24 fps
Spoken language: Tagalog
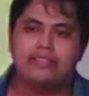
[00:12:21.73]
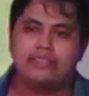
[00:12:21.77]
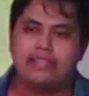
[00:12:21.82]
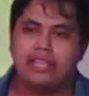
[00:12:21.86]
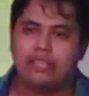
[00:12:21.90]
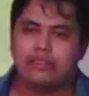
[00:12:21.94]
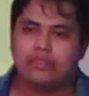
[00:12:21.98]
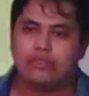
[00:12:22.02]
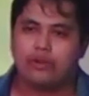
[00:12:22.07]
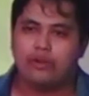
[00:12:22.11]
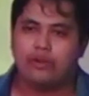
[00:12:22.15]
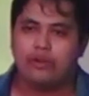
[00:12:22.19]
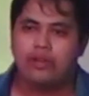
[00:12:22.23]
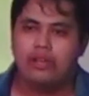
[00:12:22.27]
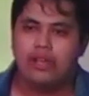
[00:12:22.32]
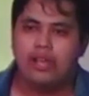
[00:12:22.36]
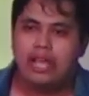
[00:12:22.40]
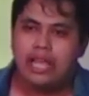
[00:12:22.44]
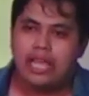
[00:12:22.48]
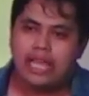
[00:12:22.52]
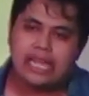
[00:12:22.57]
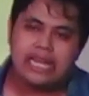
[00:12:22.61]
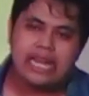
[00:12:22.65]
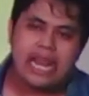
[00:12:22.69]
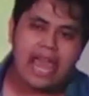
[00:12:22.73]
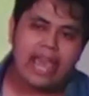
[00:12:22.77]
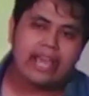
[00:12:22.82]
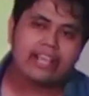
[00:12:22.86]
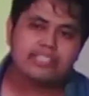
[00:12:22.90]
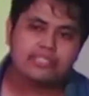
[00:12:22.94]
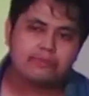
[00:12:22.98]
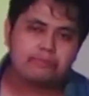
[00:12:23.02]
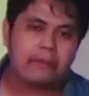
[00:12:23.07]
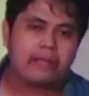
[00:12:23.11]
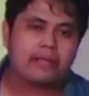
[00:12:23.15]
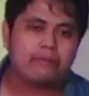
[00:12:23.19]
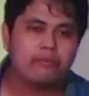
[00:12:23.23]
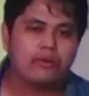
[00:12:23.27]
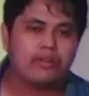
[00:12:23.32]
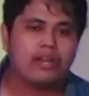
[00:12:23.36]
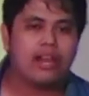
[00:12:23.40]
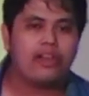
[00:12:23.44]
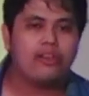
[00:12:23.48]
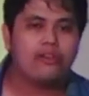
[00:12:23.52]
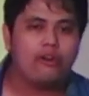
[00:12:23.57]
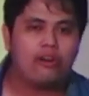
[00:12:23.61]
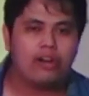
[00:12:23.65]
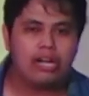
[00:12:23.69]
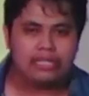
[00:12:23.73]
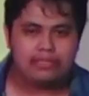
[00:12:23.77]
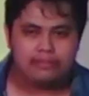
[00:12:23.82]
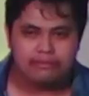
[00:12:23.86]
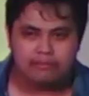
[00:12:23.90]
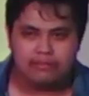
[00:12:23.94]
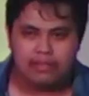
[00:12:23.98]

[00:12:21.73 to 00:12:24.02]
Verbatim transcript: dito, ine-expect mo na, Lord,